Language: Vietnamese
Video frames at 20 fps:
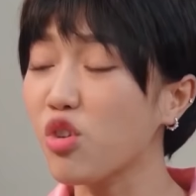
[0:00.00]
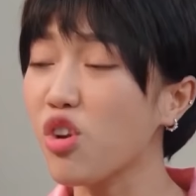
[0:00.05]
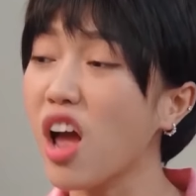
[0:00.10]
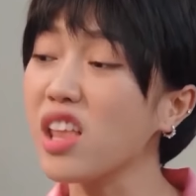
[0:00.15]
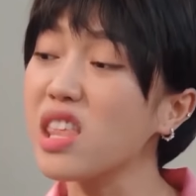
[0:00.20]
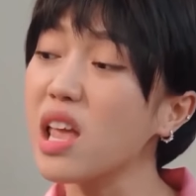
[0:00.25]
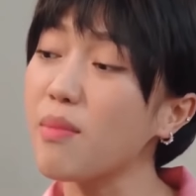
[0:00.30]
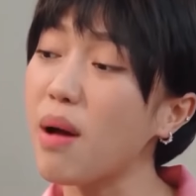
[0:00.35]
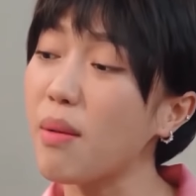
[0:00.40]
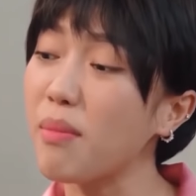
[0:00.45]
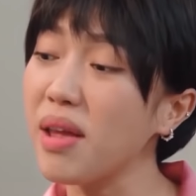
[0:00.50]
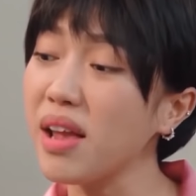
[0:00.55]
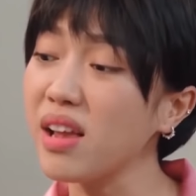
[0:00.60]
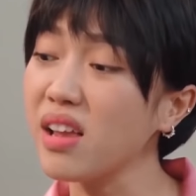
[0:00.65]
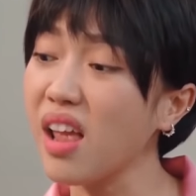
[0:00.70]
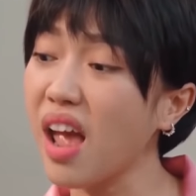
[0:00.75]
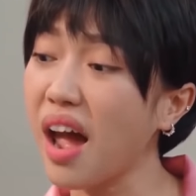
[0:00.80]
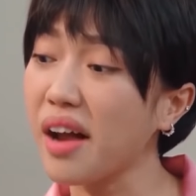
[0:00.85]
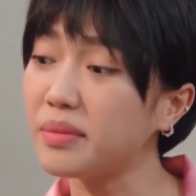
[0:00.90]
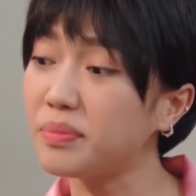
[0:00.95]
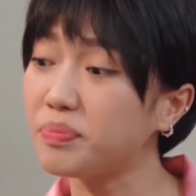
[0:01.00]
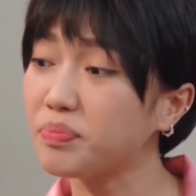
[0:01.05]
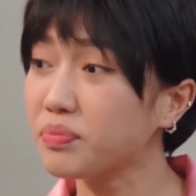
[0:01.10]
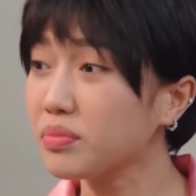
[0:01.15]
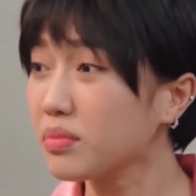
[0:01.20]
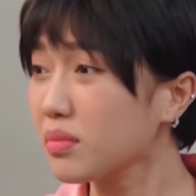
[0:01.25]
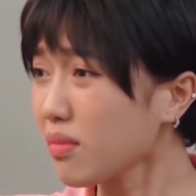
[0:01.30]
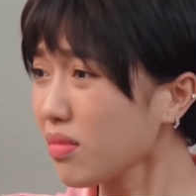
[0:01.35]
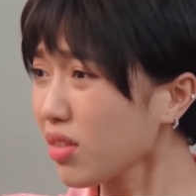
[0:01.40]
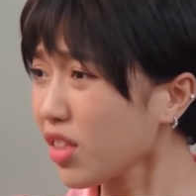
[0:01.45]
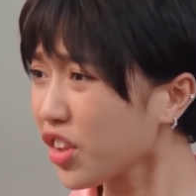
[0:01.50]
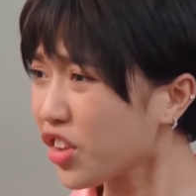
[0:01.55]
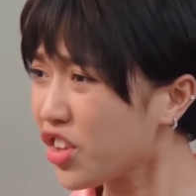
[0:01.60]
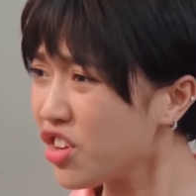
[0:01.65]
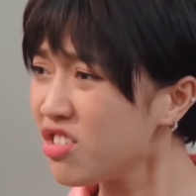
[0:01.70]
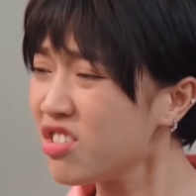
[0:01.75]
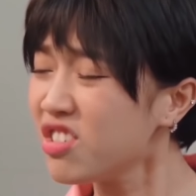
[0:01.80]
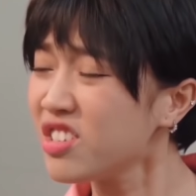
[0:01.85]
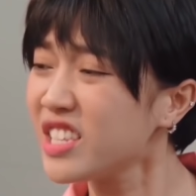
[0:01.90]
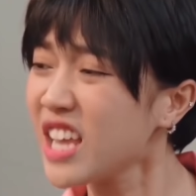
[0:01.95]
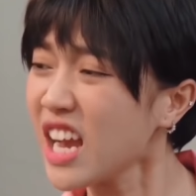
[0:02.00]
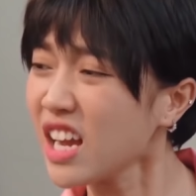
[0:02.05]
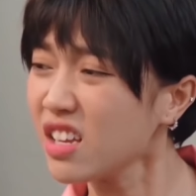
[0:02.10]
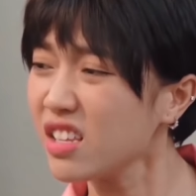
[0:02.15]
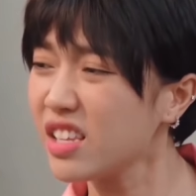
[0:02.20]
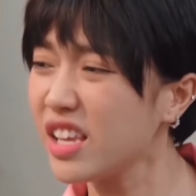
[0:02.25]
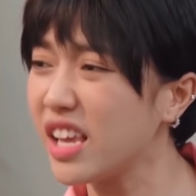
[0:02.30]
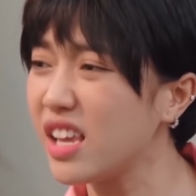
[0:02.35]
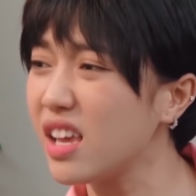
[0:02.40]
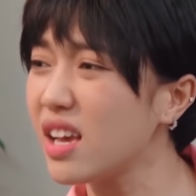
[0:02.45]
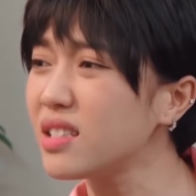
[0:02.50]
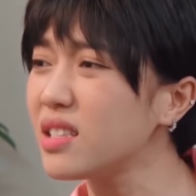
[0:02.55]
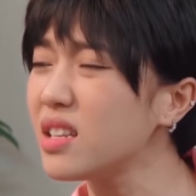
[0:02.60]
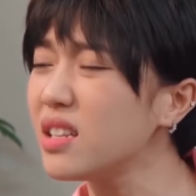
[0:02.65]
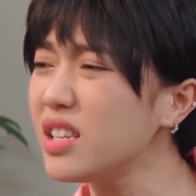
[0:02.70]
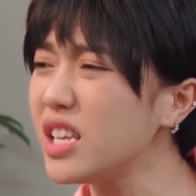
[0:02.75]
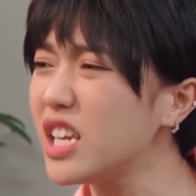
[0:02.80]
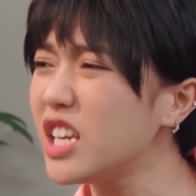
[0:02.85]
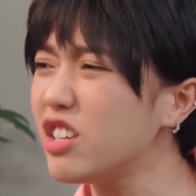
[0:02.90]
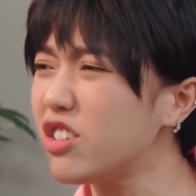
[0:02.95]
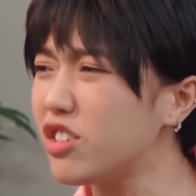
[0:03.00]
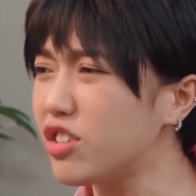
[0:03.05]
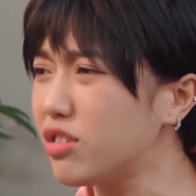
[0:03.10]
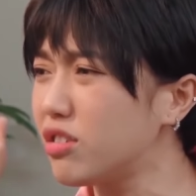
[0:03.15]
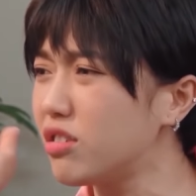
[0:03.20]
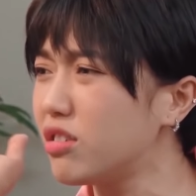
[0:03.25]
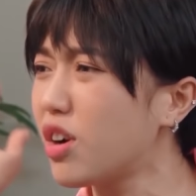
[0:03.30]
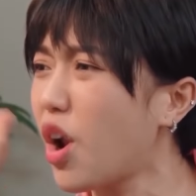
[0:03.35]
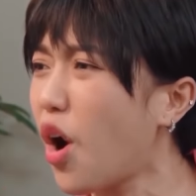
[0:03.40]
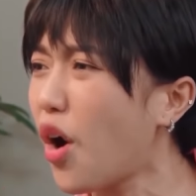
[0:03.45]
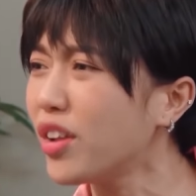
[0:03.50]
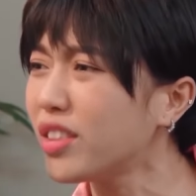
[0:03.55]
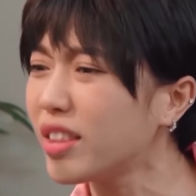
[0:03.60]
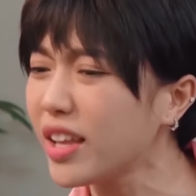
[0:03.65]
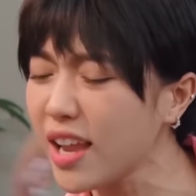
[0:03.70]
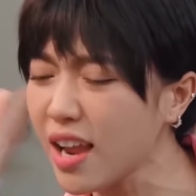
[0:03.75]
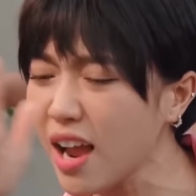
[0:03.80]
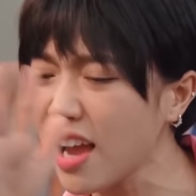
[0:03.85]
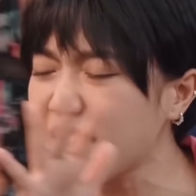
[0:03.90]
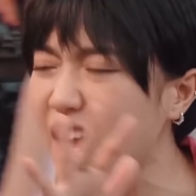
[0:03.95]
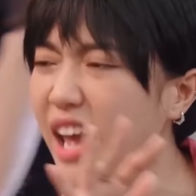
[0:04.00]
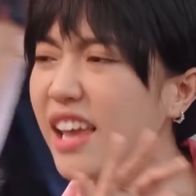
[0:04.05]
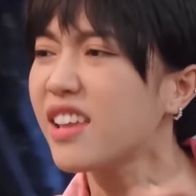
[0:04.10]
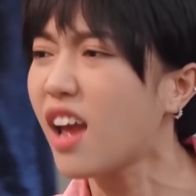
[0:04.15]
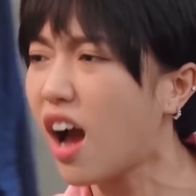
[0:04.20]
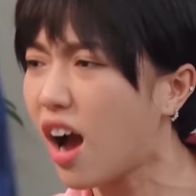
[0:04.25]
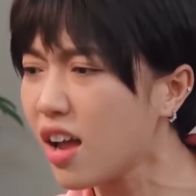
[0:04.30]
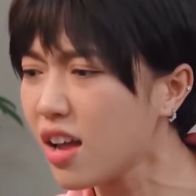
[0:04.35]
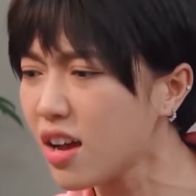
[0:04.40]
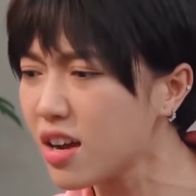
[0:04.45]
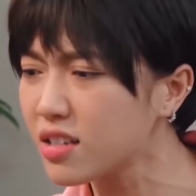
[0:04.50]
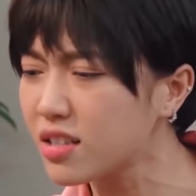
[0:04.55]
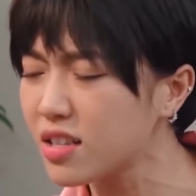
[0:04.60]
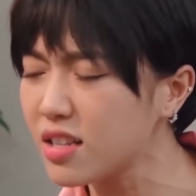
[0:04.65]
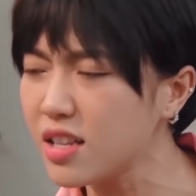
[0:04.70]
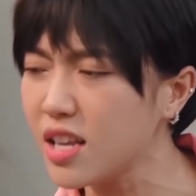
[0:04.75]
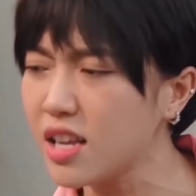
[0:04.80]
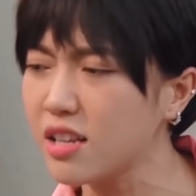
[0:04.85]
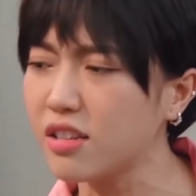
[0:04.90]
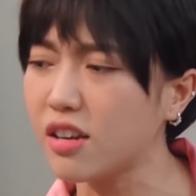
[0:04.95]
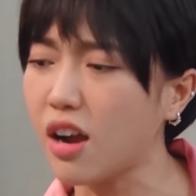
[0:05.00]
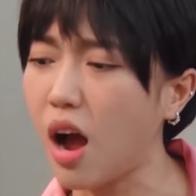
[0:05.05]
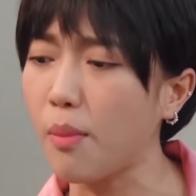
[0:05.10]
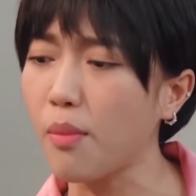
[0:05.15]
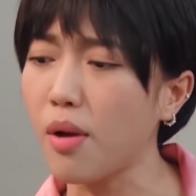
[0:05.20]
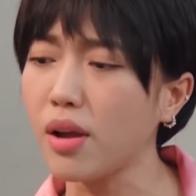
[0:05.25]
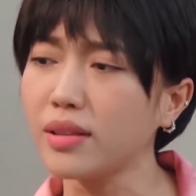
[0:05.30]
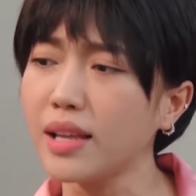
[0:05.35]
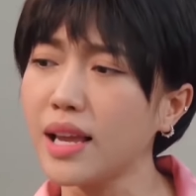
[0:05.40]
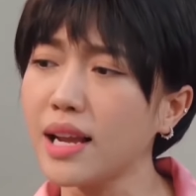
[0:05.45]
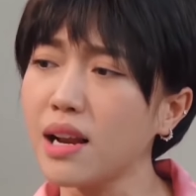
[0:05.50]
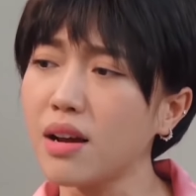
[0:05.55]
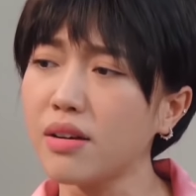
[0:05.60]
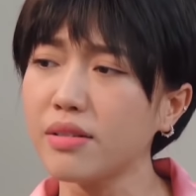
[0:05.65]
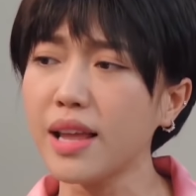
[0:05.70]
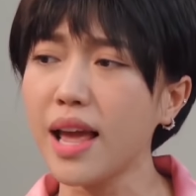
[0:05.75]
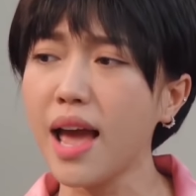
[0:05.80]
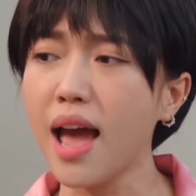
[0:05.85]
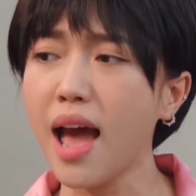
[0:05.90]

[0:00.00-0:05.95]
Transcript: tôi nói cho bà biết nha chưa chắc gì á sinh viên trường nổi tiếng dạy giỏi hơn sinh viên trường không nổi tiếng đâu